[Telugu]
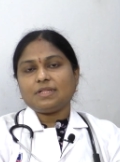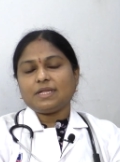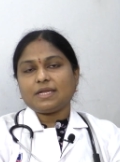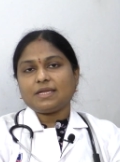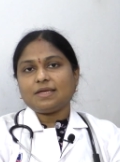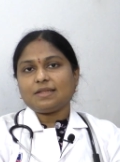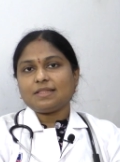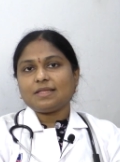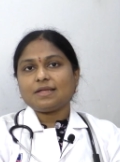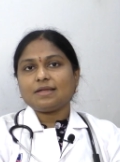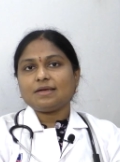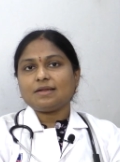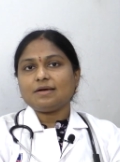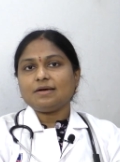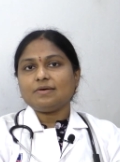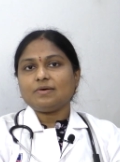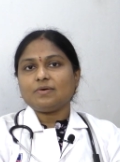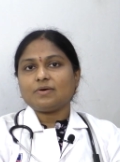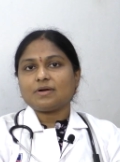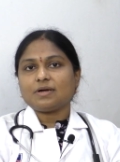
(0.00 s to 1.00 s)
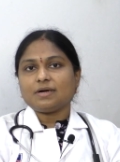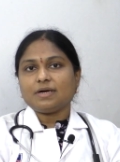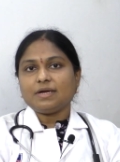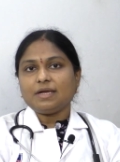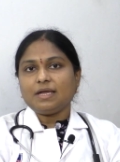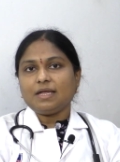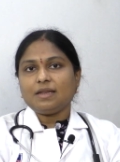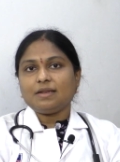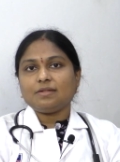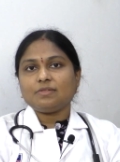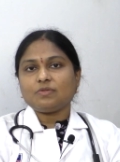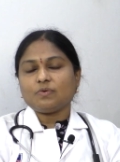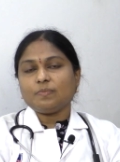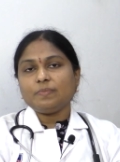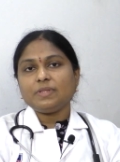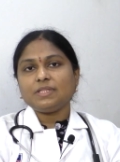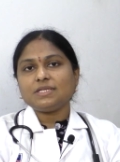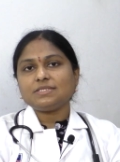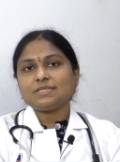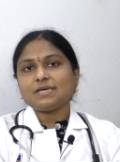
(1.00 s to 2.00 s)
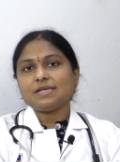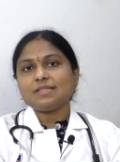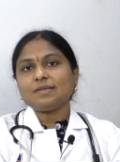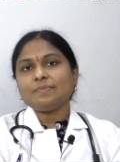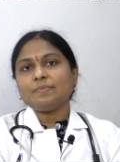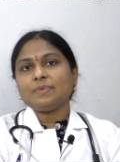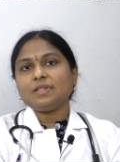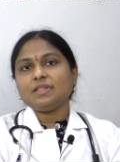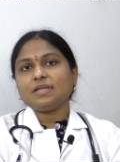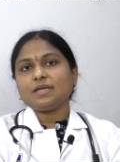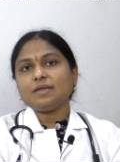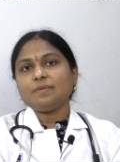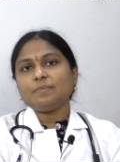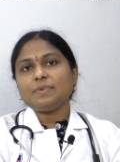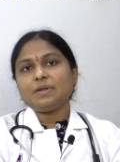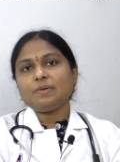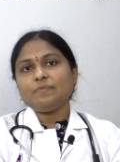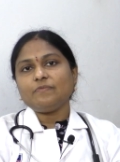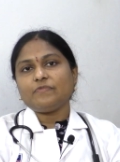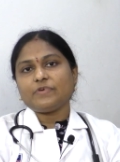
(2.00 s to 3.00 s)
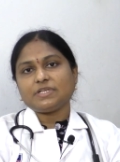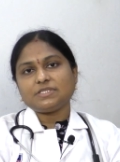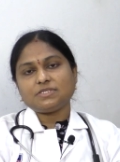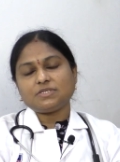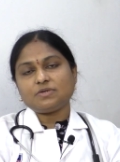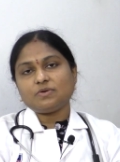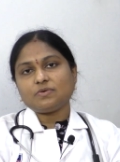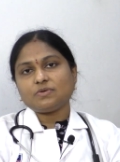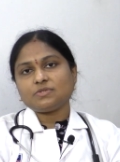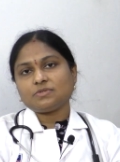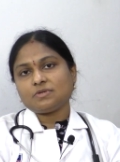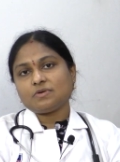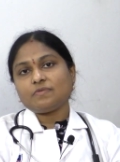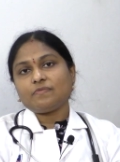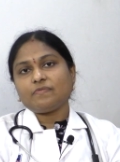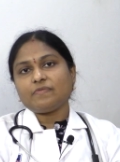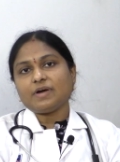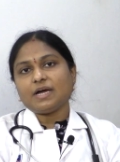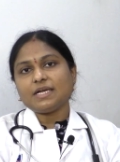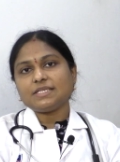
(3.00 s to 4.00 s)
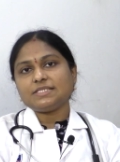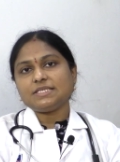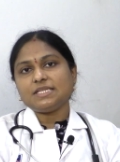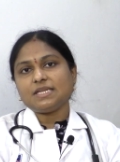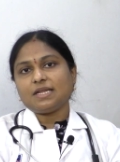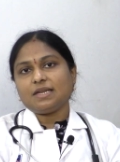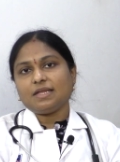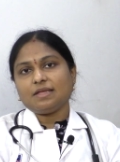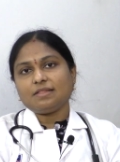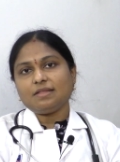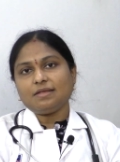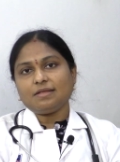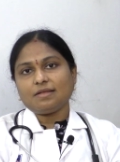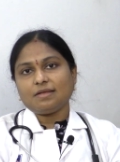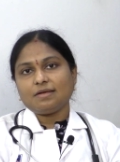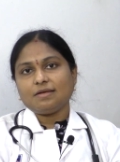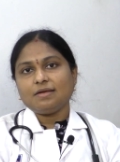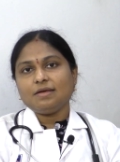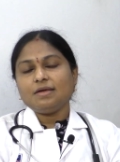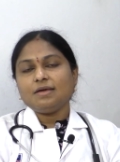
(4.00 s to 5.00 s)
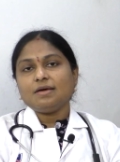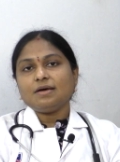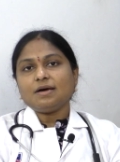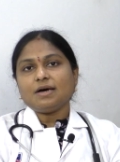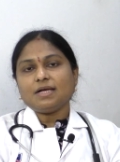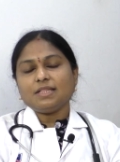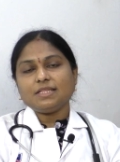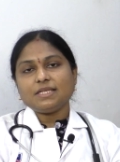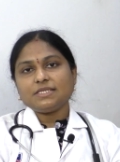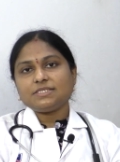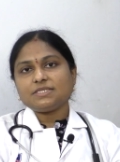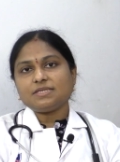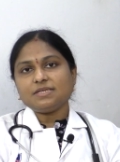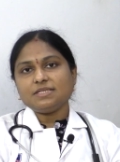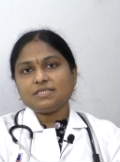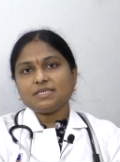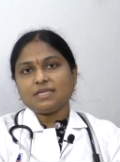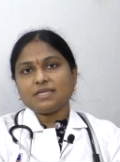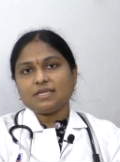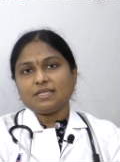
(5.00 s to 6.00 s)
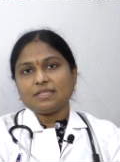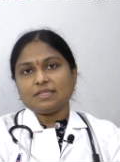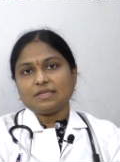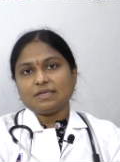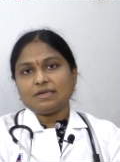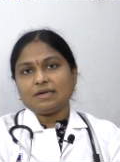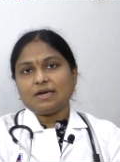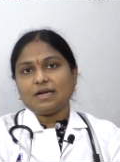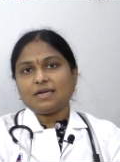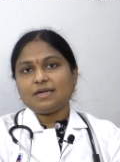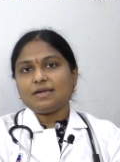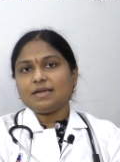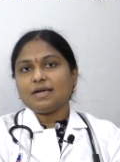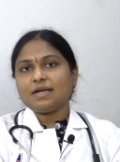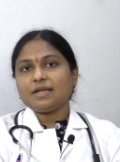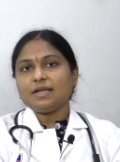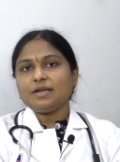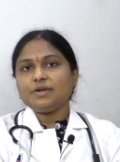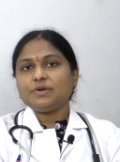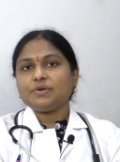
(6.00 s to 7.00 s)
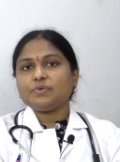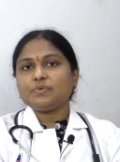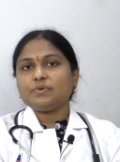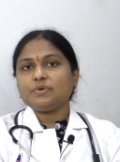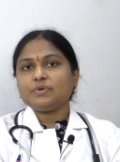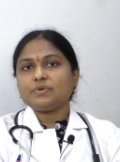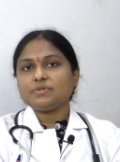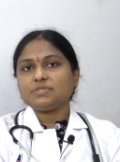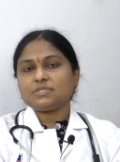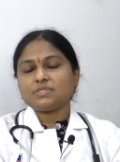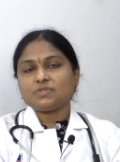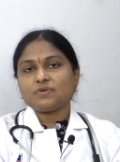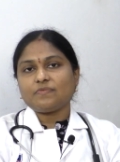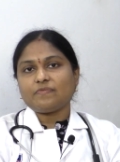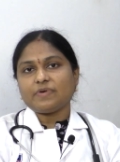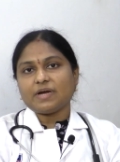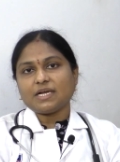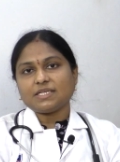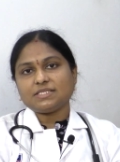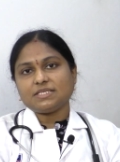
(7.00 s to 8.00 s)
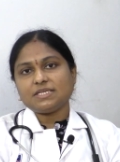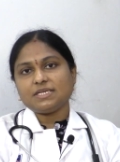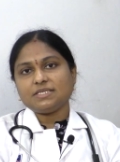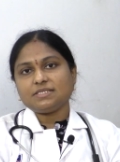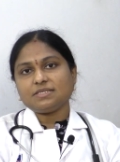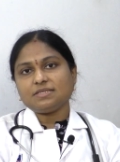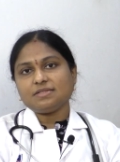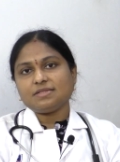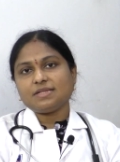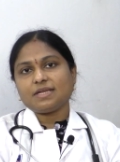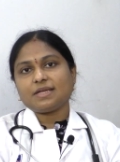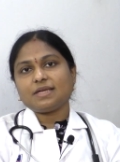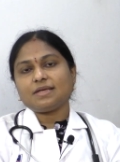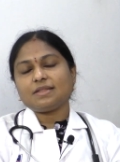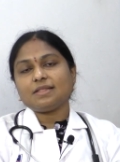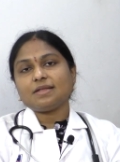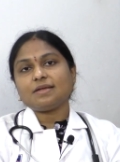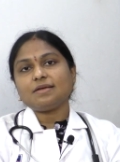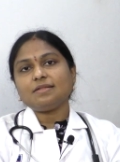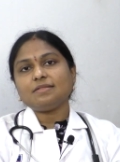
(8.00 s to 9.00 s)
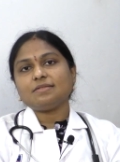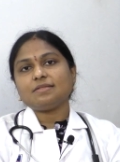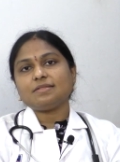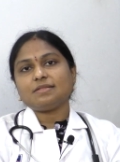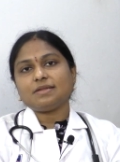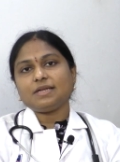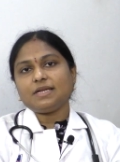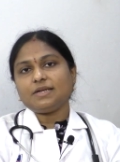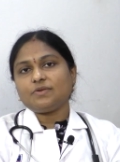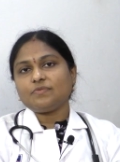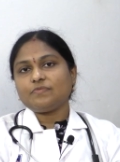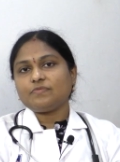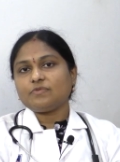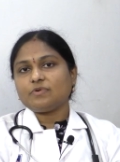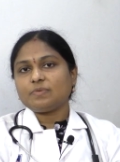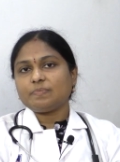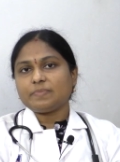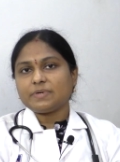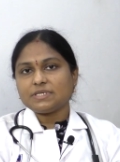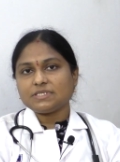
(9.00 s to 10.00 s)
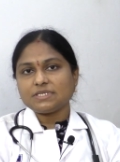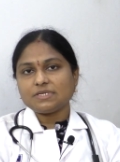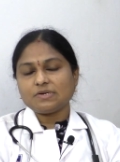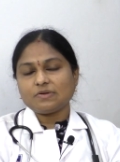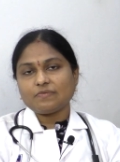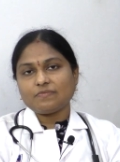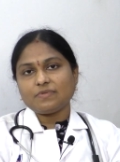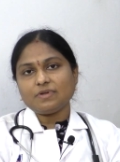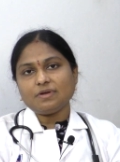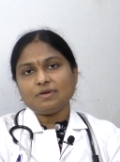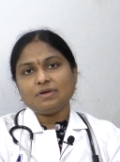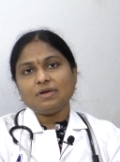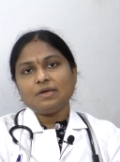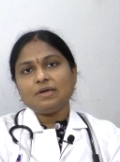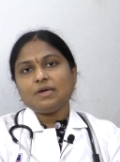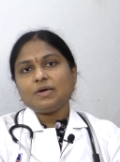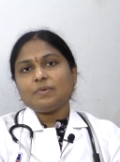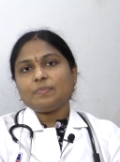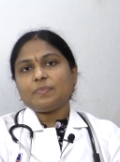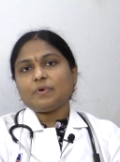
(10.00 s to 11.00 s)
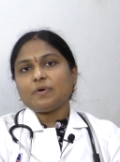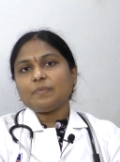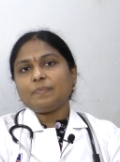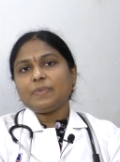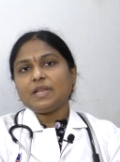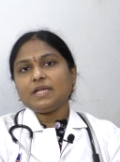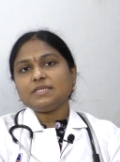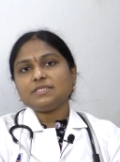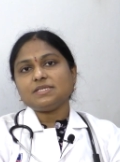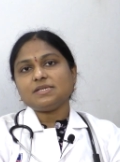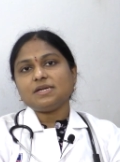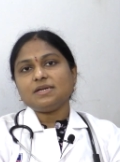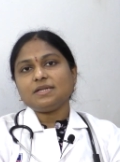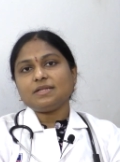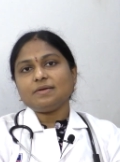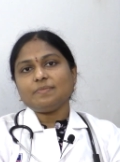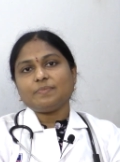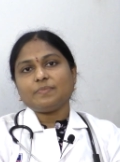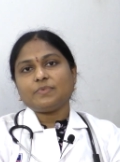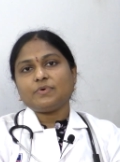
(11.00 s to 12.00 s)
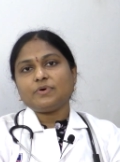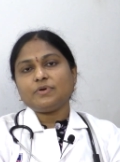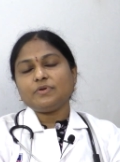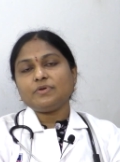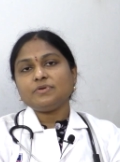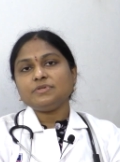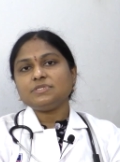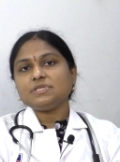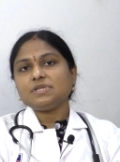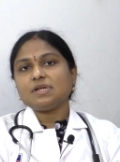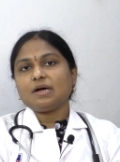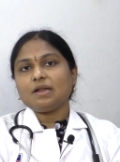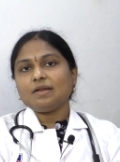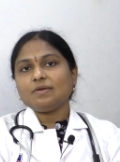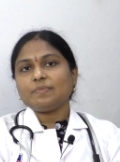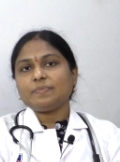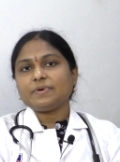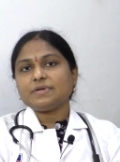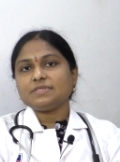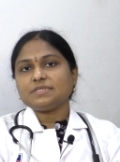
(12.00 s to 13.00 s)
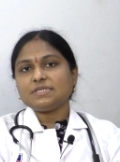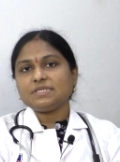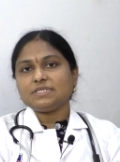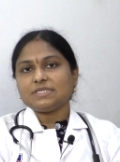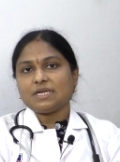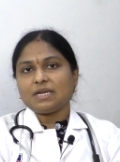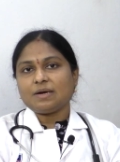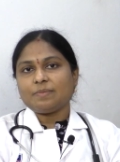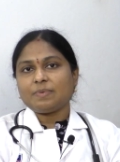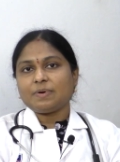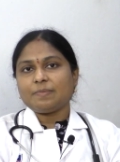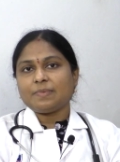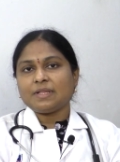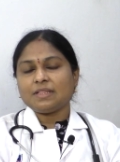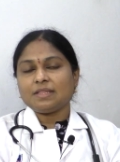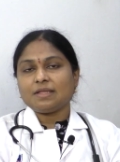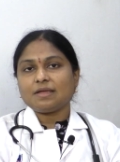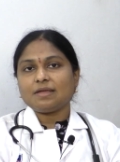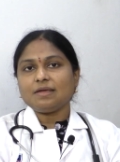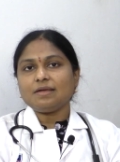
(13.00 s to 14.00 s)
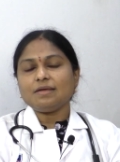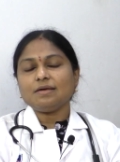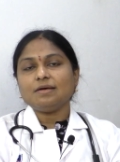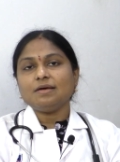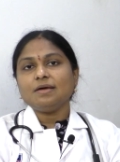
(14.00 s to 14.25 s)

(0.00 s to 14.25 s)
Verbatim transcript: దగ్గర దగ్గర ఒక తొమ్మిది శాతం మందికి మనం ఫస్ట్ డోస్ ఆఫ్ వ్యాక్సిన్ అనేది అందించడం జరిగింది అట్లాగే టూ డోసెస్ ఆఫ్ వ్యాక్సినేషన్ దగ్గర దగ్గర త్రీ టు ఫోర్ పర్సెంట్ ఆఫ్ ద పాపులేషన్ అంటే మూడు నుంచి నాలుగు పర్సెంట్ జనాభా మందికి